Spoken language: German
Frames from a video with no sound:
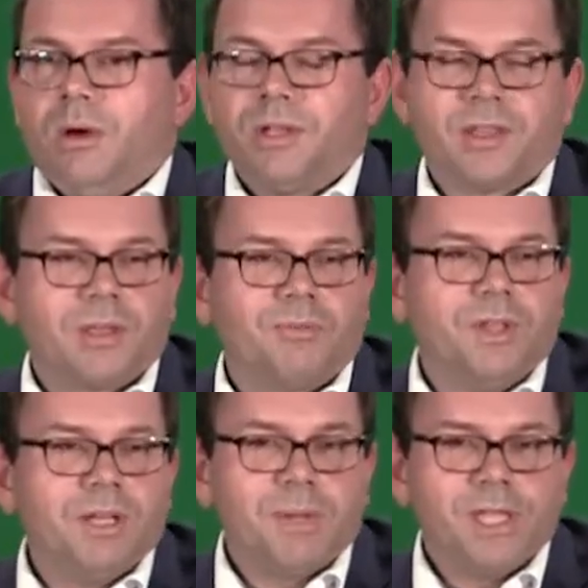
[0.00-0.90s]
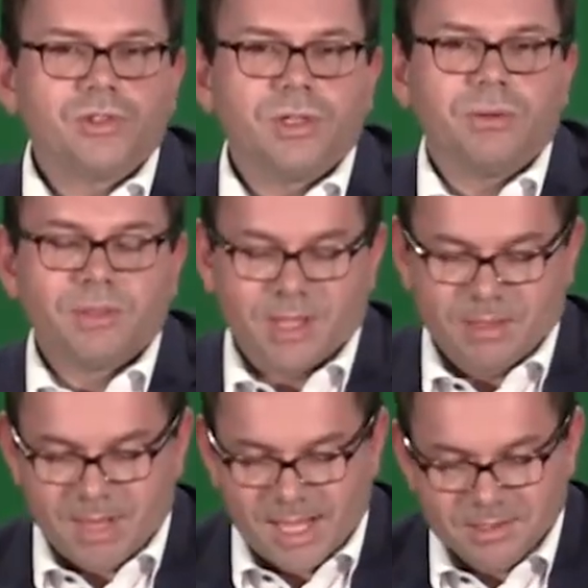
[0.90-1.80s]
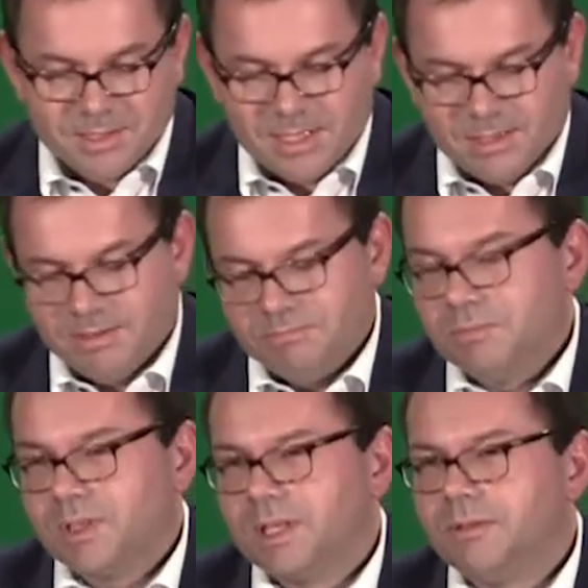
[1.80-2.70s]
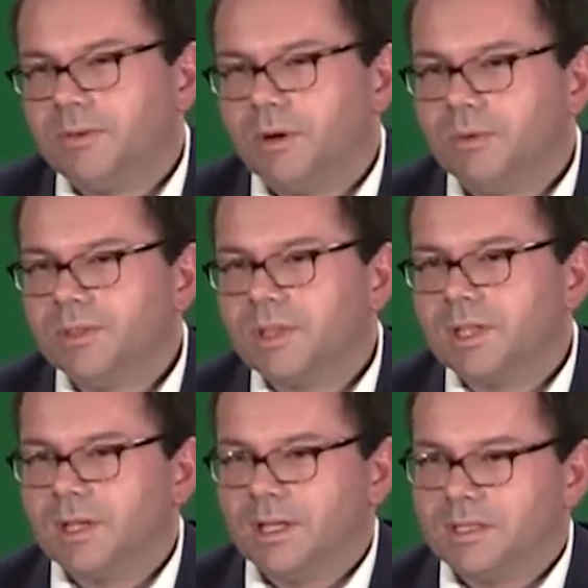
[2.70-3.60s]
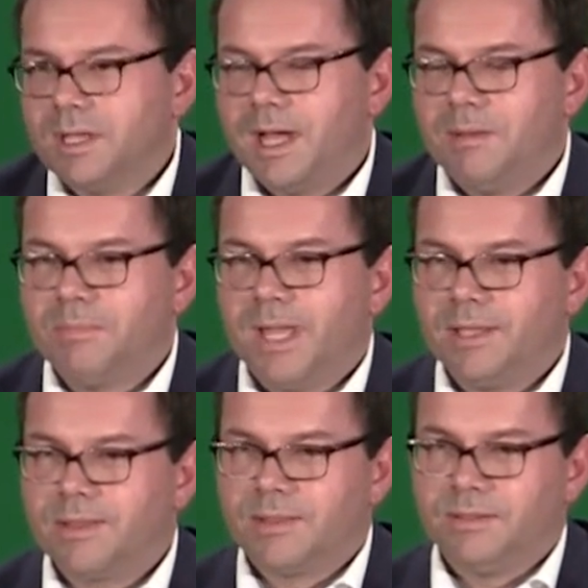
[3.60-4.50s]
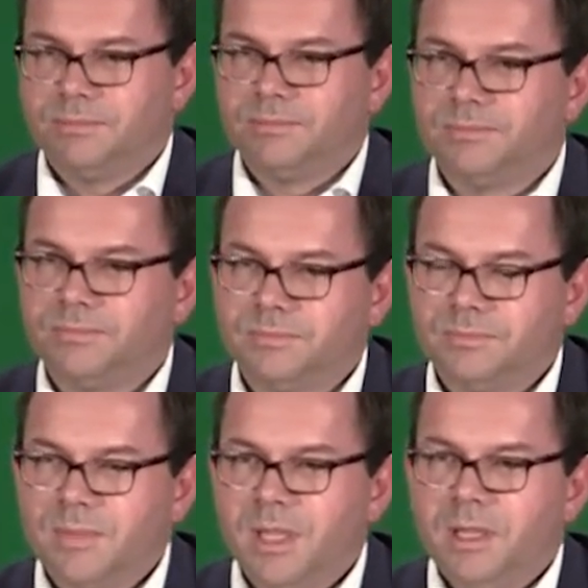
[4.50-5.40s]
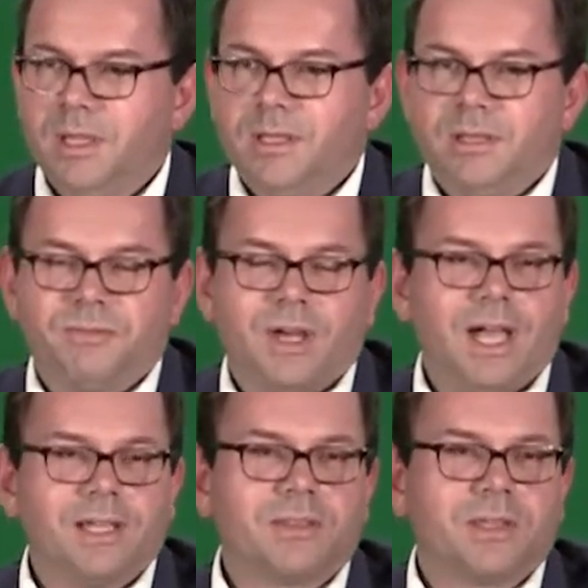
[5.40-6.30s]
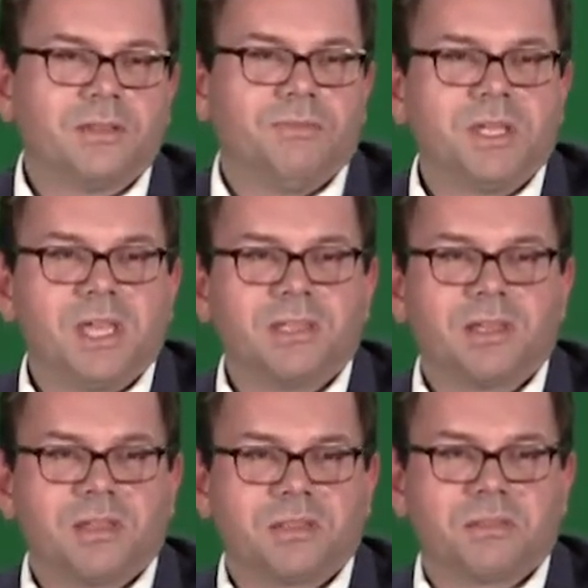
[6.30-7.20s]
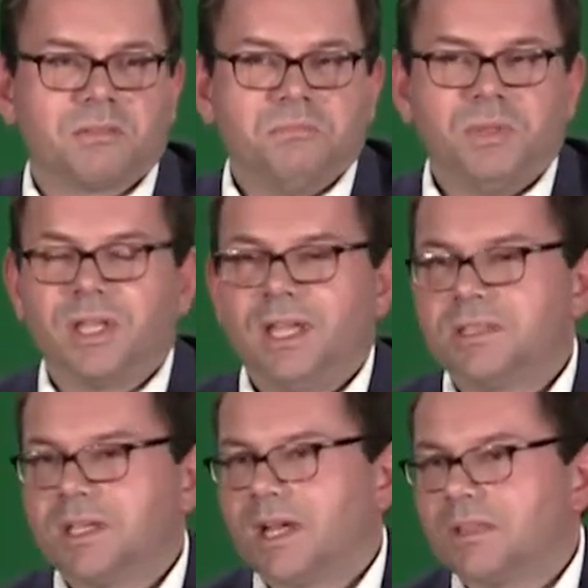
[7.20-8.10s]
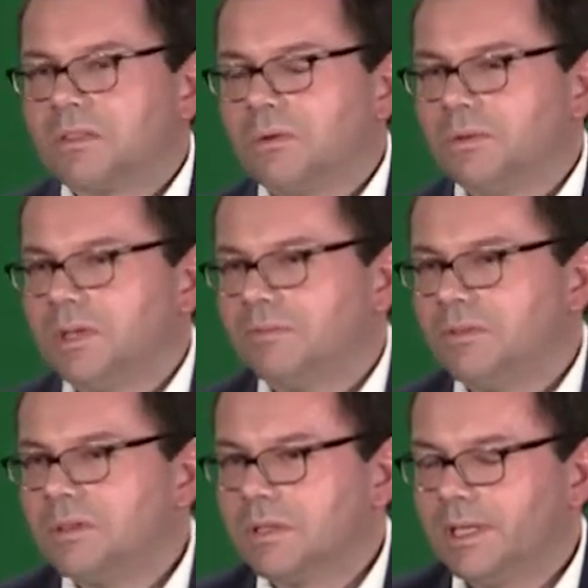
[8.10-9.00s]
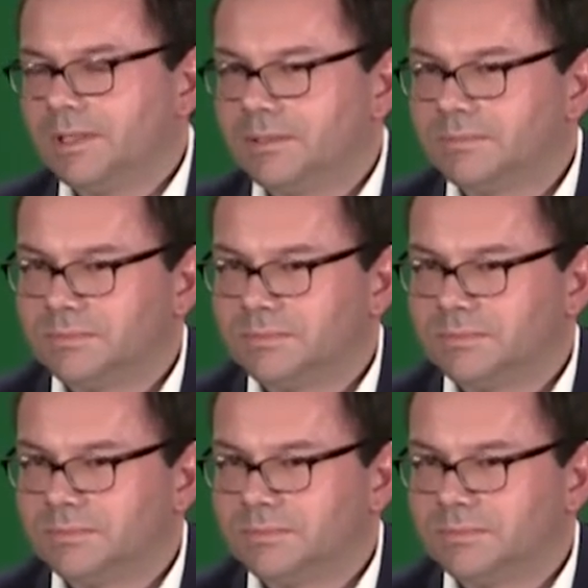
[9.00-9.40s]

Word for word: Und es gibt viele Menschen in unserem Land, die sind verunsichert, die haben Ängste. Die fragen sich, wie geht das mit der Integration der Flüchtlinge?